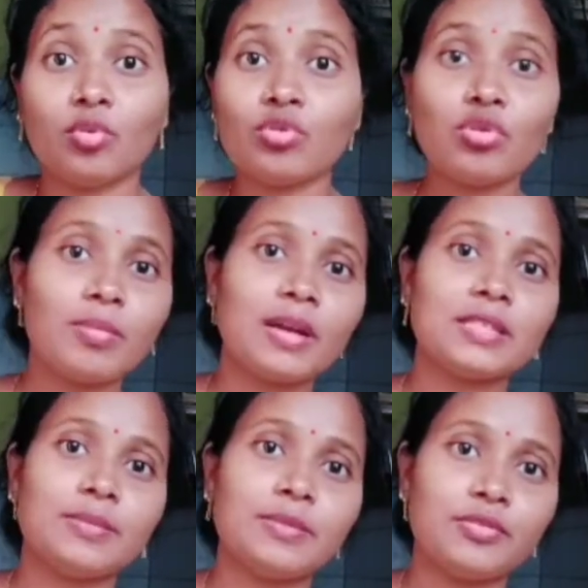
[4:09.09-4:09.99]
অন্য মাছ
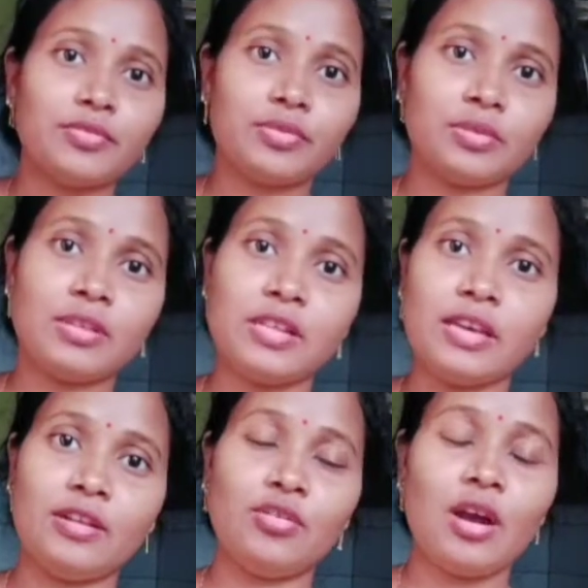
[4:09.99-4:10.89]
আবার নিয়ে
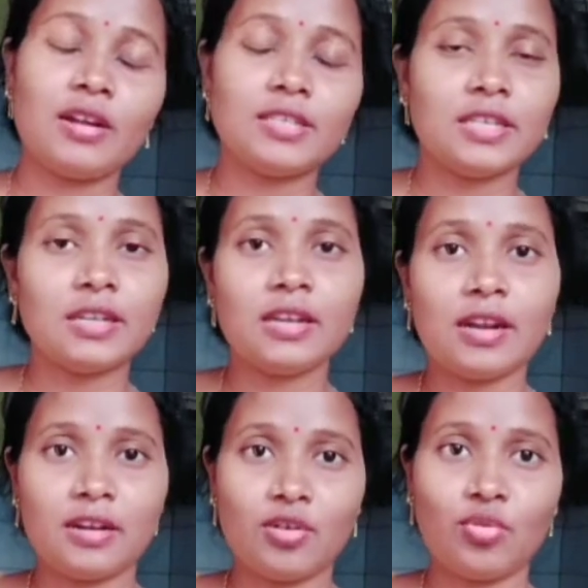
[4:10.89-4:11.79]
এলো আর সেটাই
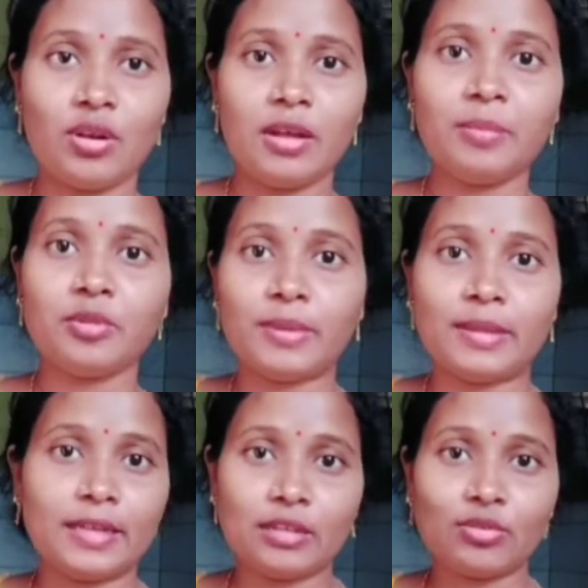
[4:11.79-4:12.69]
রান্না করলাম
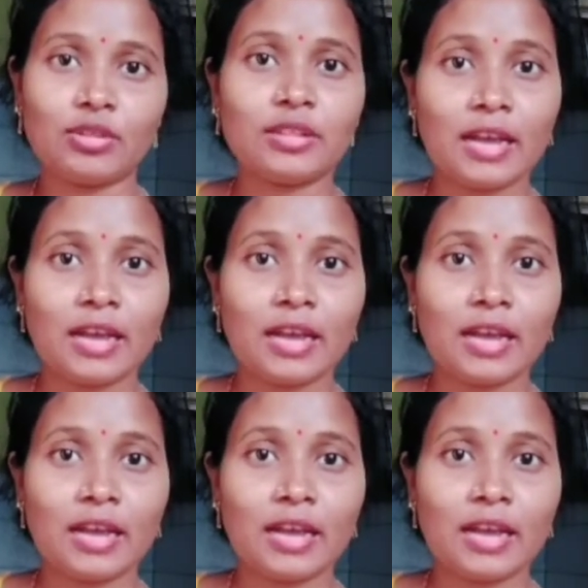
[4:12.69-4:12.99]
তোমাদেরকে তো